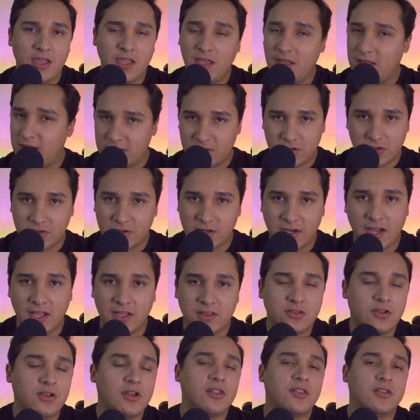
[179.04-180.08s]
y son
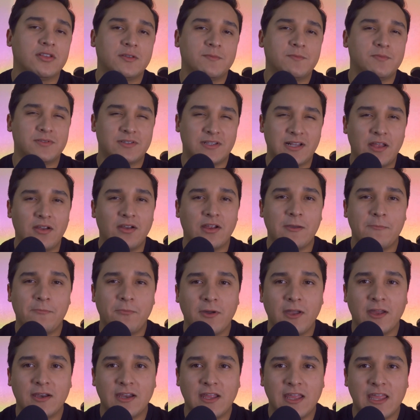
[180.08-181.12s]
reggaetón. Entonces, pues claro que
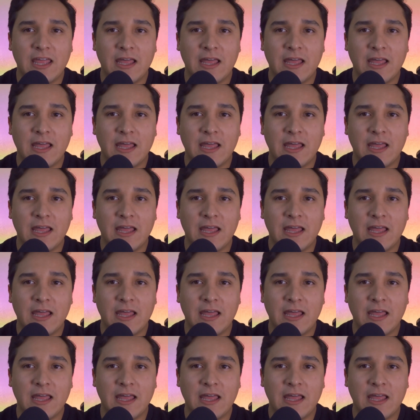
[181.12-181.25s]
pueden ahí